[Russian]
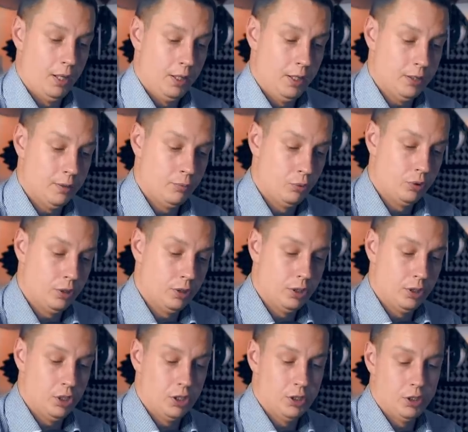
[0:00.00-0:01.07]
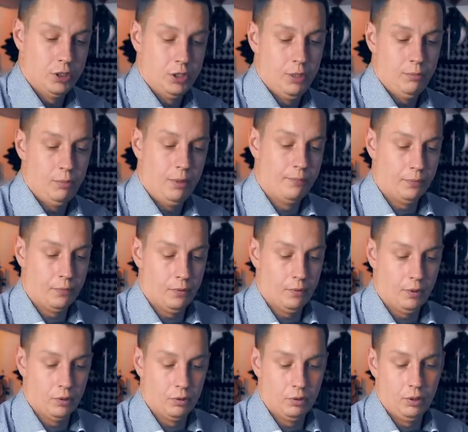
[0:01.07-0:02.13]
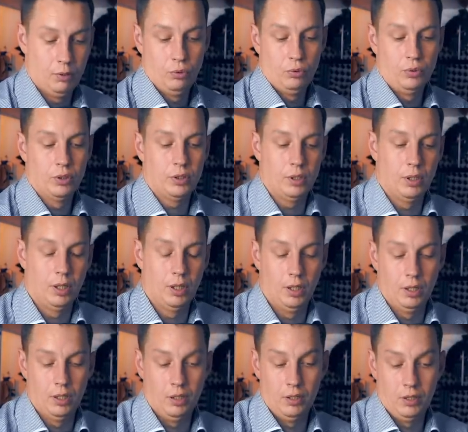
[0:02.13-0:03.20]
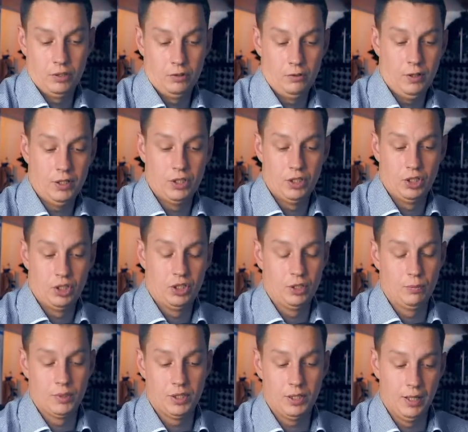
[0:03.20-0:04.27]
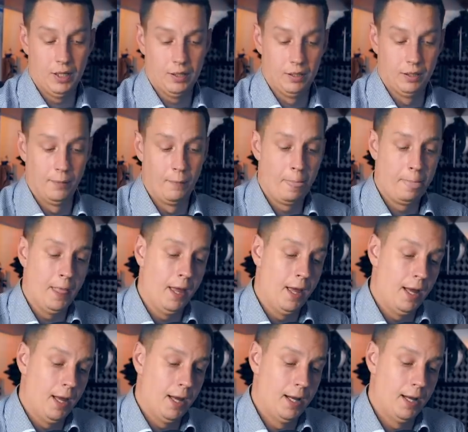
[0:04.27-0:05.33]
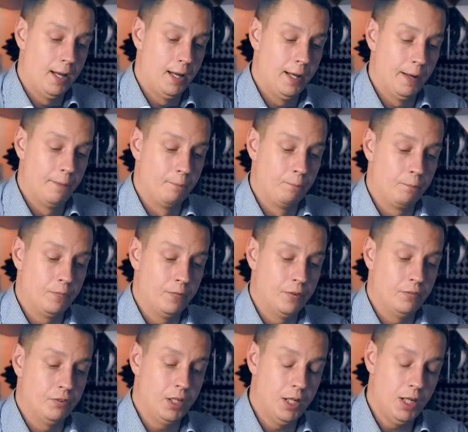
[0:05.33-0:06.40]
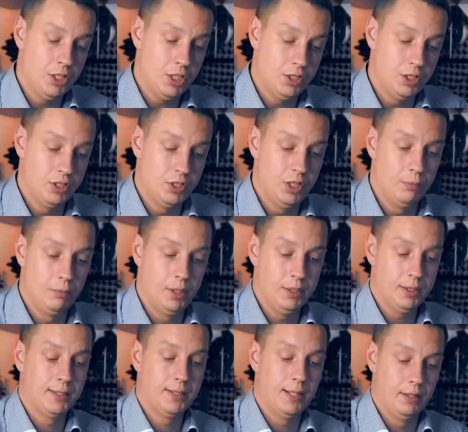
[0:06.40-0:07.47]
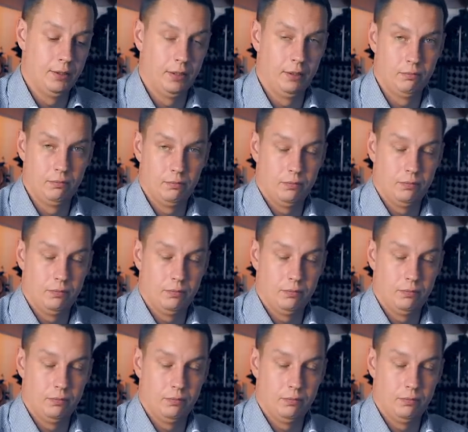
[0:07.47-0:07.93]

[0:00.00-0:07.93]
И это будет одна часть системы, которая будет э, развиваться и жить самостоятельно. А, вторая часть системы — это данные.